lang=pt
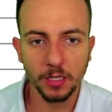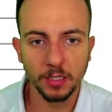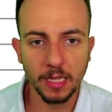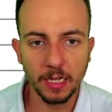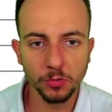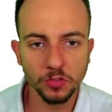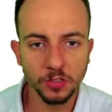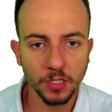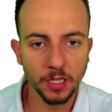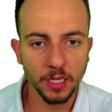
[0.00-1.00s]
dados,
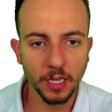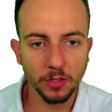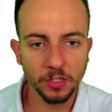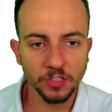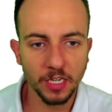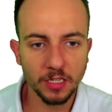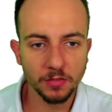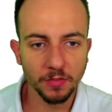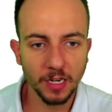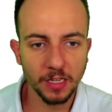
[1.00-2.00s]
e então na direita,
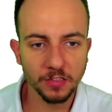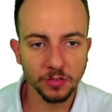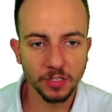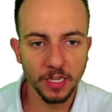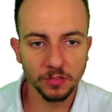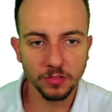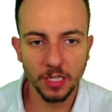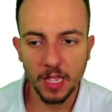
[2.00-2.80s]
validação de dados.